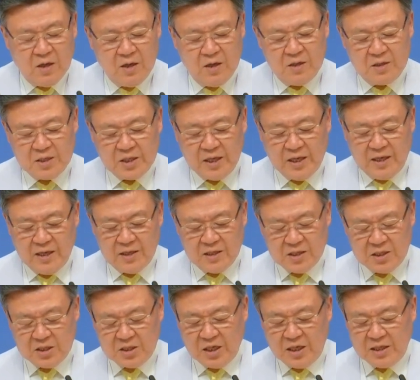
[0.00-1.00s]
어,
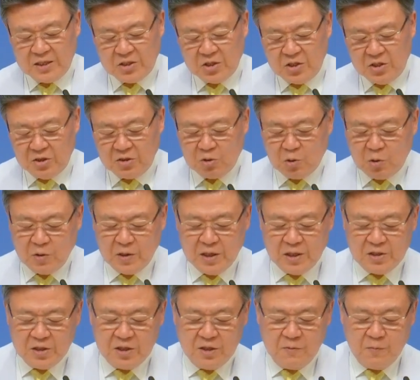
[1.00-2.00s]
제가 기사에서 이런
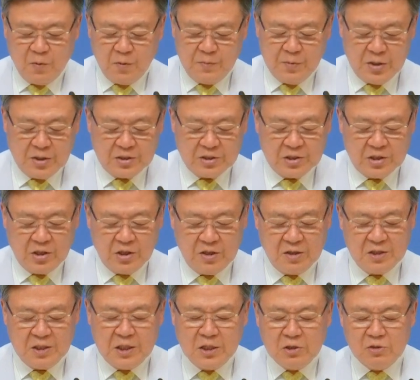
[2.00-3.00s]
통계들을
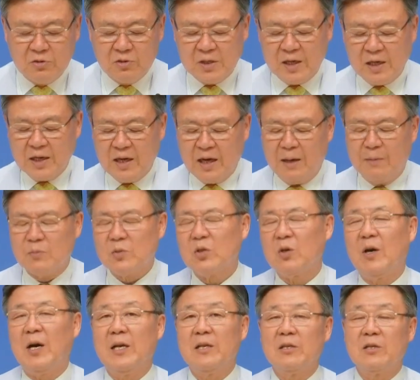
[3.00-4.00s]
보면서 인구가
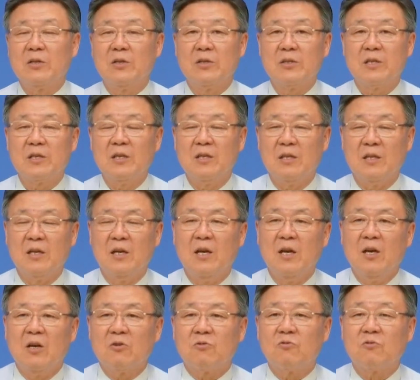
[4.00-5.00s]
감소하는 것은
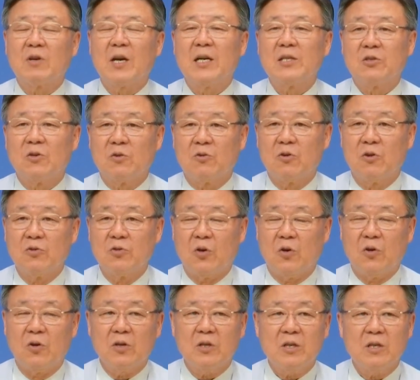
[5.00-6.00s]

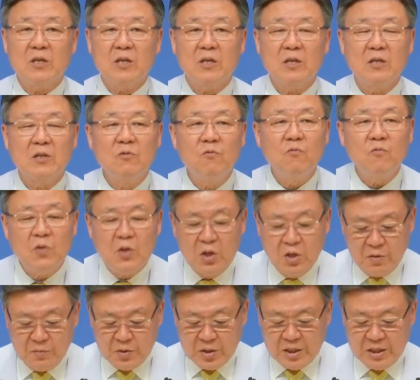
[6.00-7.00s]
국가적으로도 큰
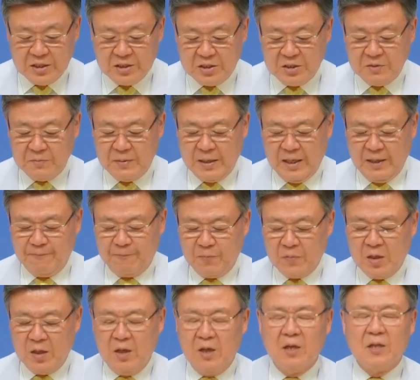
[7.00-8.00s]
위험이겠지만
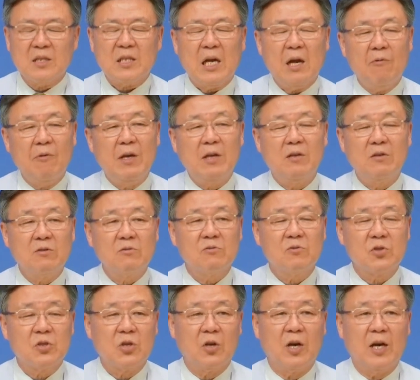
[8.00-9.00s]
사회를
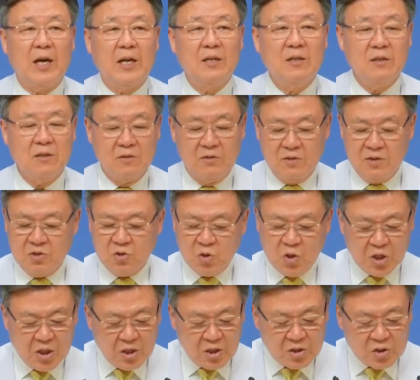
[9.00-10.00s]
구성하는
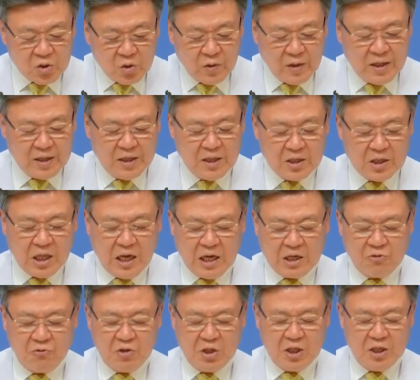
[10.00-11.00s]
최소한의
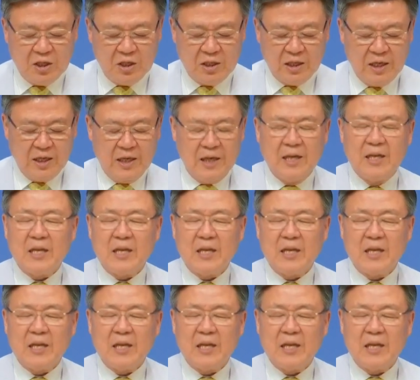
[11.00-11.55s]
단위인